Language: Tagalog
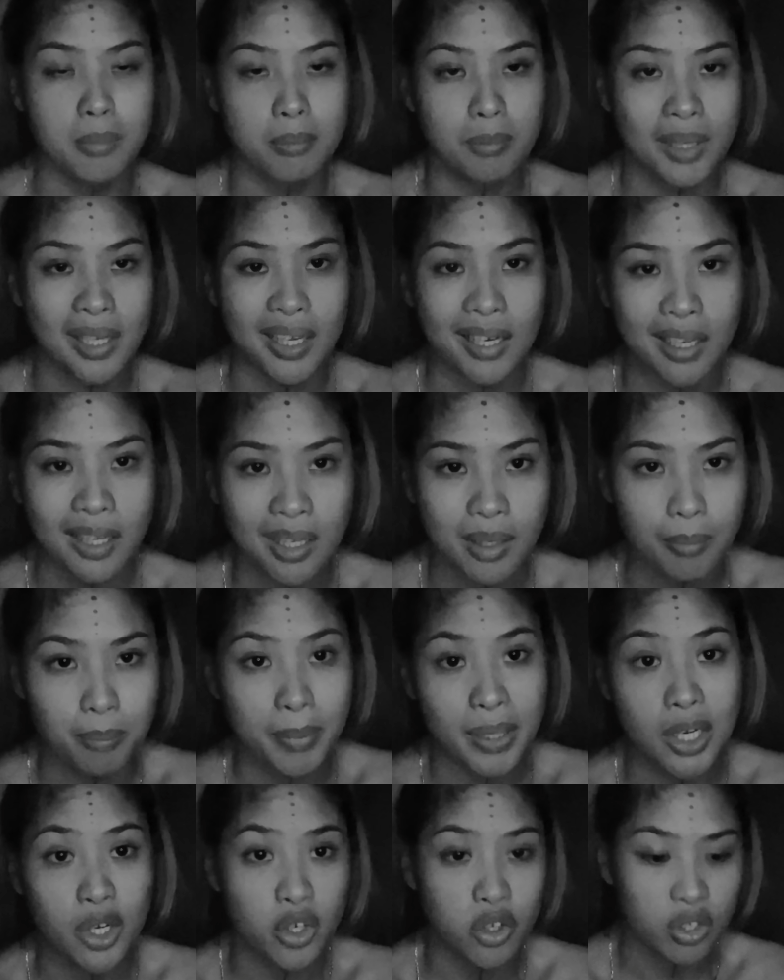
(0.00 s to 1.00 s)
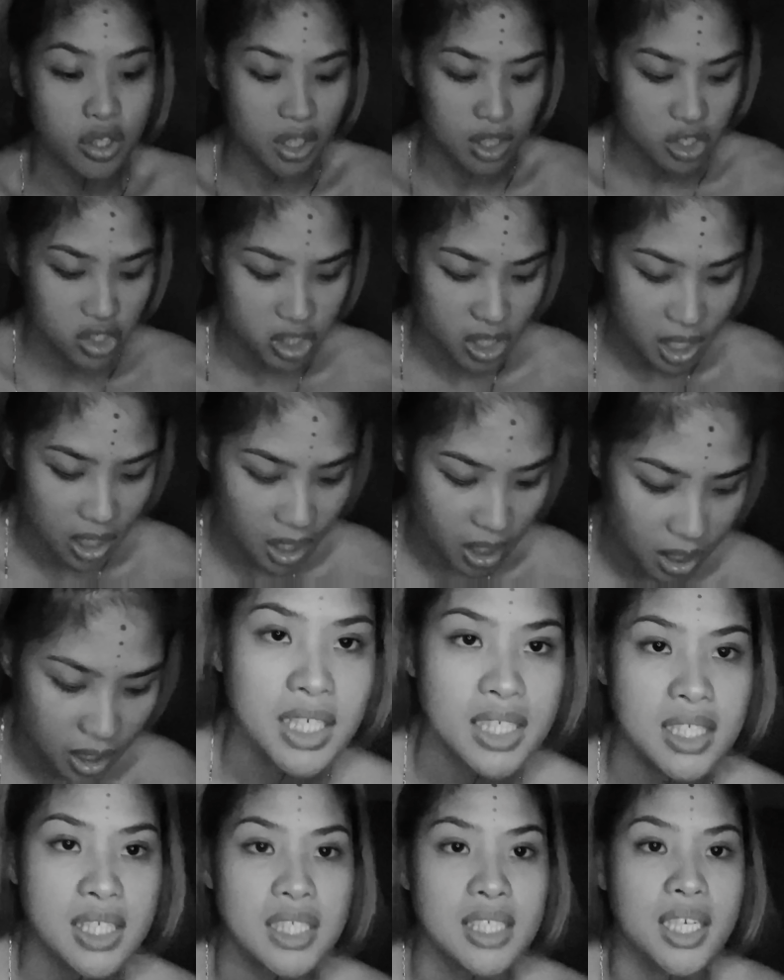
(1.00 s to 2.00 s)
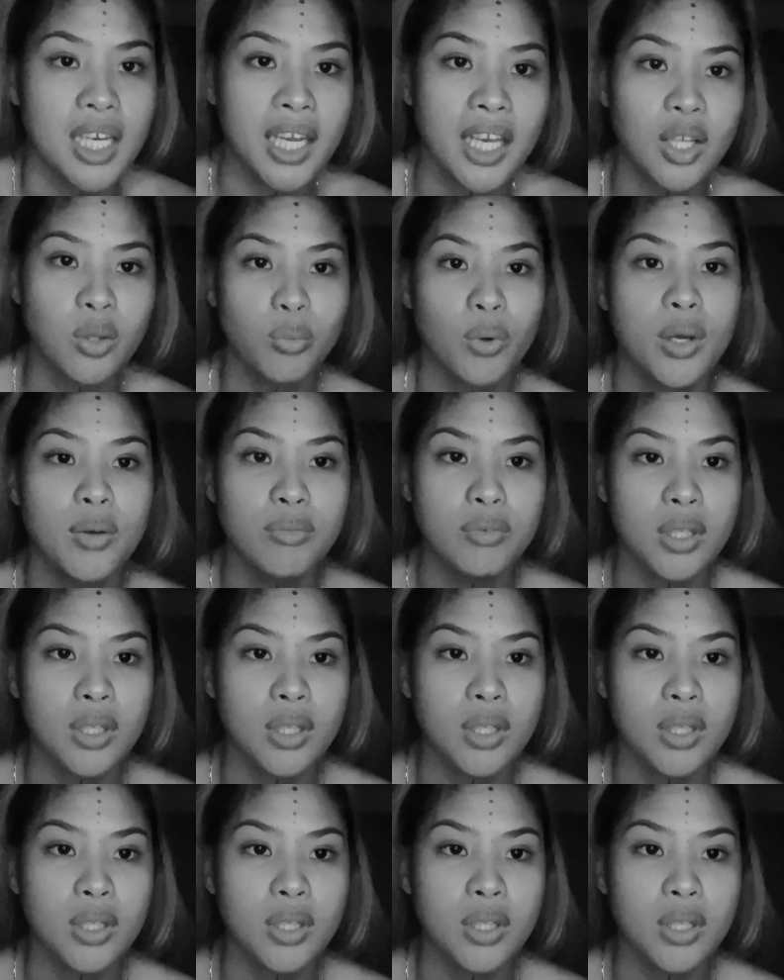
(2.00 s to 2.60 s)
may period na siya. Si second wife